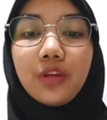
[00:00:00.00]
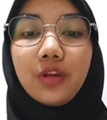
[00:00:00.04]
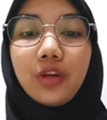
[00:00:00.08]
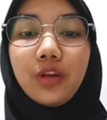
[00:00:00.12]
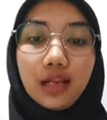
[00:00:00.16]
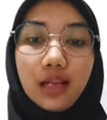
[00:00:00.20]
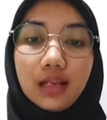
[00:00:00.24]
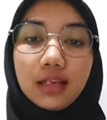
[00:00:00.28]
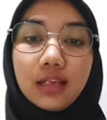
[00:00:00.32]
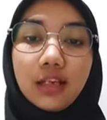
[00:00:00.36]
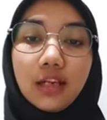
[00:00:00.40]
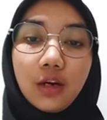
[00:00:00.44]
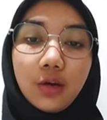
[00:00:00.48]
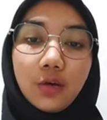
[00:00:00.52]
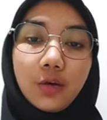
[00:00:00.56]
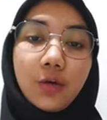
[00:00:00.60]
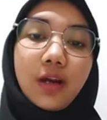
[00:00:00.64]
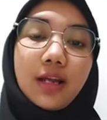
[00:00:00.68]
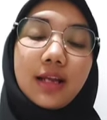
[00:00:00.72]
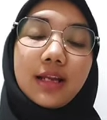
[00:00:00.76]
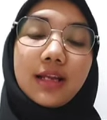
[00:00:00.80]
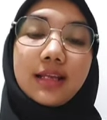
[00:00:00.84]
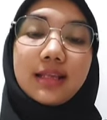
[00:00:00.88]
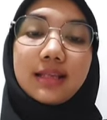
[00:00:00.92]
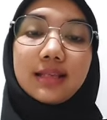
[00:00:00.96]
Setelah
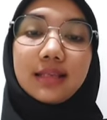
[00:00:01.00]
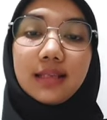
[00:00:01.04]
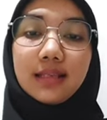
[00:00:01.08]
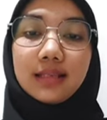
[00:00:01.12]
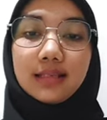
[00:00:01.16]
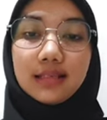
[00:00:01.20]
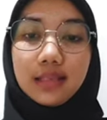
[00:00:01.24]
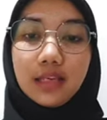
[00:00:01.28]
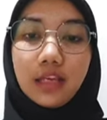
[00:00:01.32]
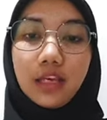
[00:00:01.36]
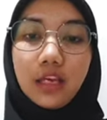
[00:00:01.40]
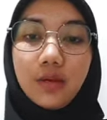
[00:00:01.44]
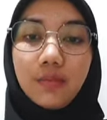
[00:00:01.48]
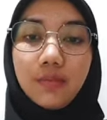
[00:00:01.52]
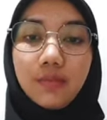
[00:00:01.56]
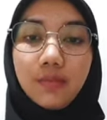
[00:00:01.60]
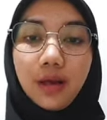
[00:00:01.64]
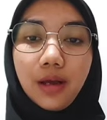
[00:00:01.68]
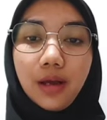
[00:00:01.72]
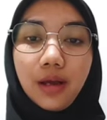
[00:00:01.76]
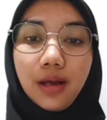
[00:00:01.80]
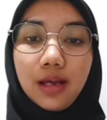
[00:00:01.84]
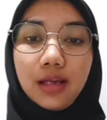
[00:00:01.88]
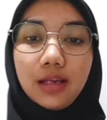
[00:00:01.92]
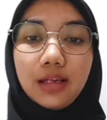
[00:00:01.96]
dilakukan insisi,
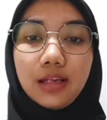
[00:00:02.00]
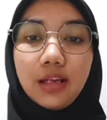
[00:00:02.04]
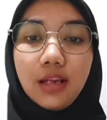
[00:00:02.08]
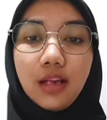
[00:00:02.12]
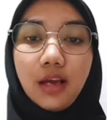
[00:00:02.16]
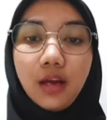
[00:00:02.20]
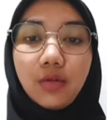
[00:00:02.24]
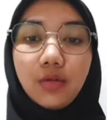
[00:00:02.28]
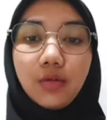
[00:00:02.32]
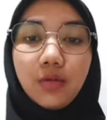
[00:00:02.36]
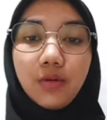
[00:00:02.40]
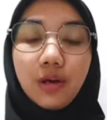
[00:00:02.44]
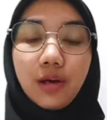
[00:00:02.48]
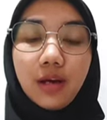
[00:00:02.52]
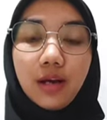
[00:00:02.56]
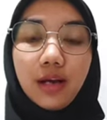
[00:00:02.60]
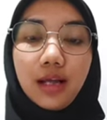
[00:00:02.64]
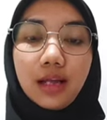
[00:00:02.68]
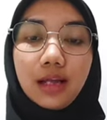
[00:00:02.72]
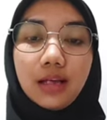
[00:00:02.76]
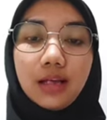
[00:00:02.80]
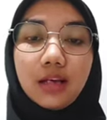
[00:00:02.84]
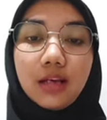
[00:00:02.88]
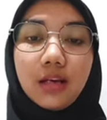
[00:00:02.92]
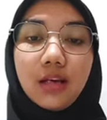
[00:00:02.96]
maka
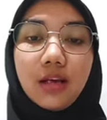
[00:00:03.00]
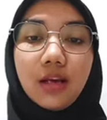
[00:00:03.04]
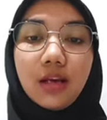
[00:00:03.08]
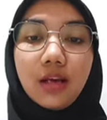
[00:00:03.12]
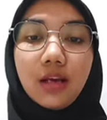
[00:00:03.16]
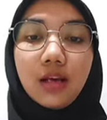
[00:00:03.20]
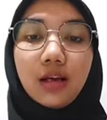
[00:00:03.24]
dilakukan